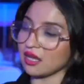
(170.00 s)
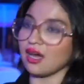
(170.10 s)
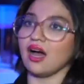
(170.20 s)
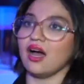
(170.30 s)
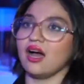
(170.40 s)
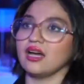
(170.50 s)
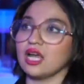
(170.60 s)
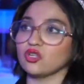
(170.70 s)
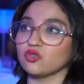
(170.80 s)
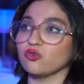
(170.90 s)
آه
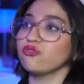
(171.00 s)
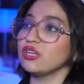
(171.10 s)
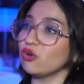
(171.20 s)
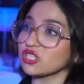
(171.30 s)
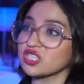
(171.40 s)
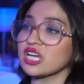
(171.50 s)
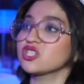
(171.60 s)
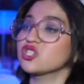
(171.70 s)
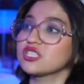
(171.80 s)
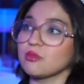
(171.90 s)
لانه في له اشياء
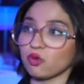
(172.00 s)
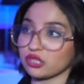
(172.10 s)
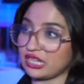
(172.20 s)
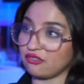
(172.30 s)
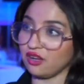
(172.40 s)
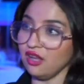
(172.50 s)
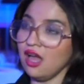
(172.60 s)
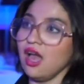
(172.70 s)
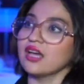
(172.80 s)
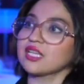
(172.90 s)
جدا مختلفه
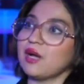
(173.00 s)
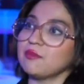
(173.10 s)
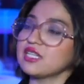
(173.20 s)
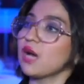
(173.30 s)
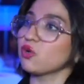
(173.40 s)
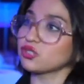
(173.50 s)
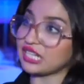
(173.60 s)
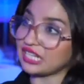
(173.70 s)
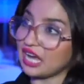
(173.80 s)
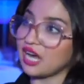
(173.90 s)
طبعا منها
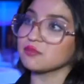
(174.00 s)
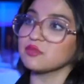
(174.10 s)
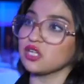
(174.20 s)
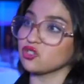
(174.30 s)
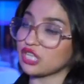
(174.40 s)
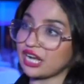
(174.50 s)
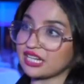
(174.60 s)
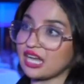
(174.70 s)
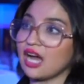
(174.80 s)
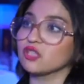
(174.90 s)
مقتنيات منها
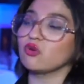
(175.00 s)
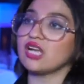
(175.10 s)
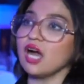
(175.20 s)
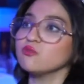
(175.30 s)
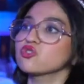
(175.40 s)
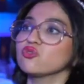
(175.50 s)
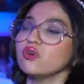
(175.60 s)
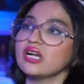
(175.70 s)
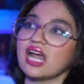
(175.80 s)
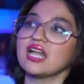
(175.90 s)
جداريات والاهم
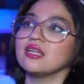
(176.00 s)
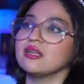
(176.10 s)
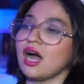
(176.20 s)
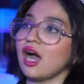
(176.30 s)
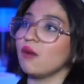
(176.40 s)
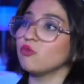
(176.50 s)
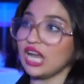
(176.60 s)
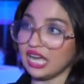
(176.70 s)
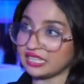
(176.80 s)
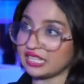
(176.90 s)
صور
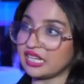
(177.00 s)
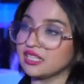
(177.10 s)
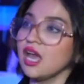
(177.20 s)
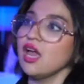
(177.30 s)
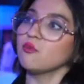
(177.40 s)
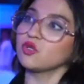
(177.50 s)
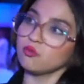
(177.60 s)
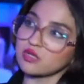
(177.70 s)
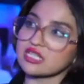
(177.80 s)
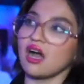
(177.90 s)
الملحنين من
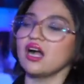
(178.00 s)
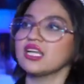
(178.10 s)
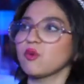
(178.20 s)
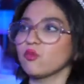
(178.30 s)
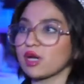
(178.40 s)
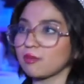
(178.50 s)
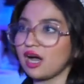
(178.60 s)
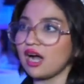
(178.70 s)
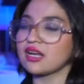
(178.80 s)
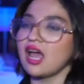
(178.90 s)
هم صغار لما هم
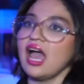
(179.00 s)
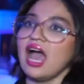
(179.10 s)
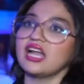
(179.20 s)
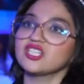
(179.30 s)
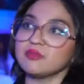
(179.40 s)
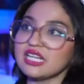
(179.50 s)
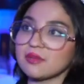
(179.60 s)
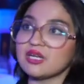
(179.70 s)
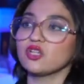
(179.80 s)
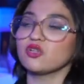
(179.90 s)
كبار الجميل
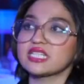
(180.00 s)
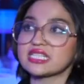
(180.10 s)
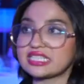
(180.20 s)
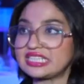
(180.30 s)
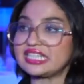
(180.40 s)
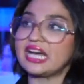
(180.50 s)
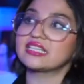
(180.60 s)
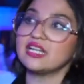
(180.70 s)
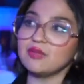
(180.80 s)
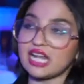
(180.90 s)
كمان
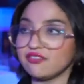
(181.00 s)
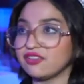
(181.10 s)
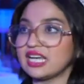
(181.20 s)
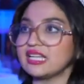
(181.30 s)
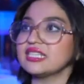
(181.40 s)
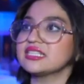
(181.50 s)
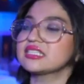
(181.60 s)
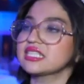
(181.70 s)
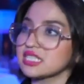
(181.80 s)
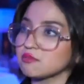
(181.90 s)
الستينيات لما الالفيات تقدر
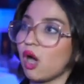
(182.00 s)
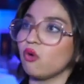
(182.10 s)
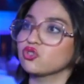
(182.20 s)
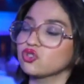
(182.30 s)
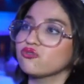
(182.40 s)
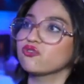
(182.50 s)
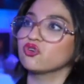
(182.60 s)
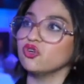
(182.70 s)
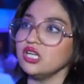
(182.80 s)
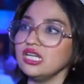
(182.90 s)
تسمع وتشوف
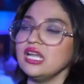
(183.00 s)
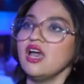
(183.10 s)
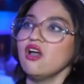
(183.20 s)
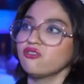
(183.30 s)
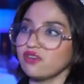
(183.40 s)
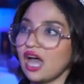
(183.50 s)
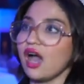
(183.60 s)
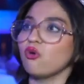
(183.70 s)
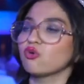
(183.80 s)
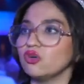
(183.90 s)
كل
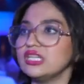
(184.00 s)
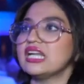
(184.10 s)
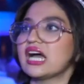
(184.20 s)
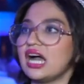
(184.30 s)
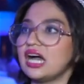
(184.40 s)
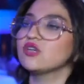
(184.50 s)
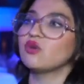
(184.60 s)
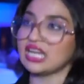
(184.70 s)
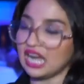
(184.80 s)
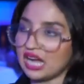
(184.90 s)
فئه وكل الاغاني
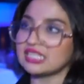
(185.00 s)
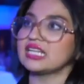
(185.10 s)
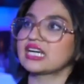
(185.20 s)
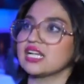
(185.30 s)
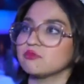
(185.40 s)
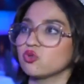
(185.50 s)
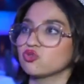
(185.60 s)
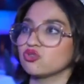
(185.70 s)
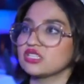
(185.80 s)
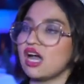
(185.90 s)
والالحان اللي كانت
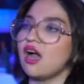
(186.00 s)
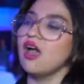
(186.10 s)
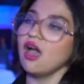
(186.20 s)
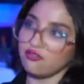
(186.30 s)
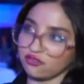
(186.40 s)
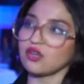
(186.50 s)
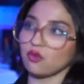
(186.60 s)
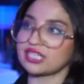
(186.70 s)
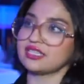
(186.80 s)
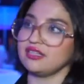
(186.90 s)
موجوده في
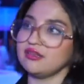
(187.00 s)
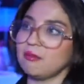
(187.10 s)
وقتها